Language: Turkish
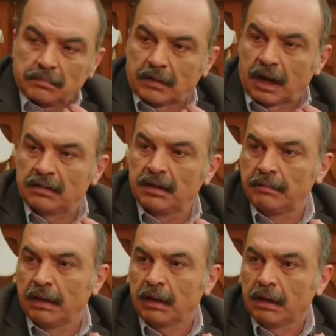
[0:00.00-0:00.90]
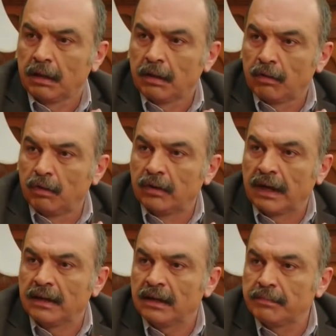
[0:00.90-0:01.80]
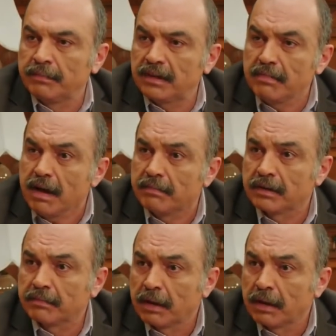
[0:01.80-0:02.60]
Tatil mi? Online eğitim bitti mi amirim?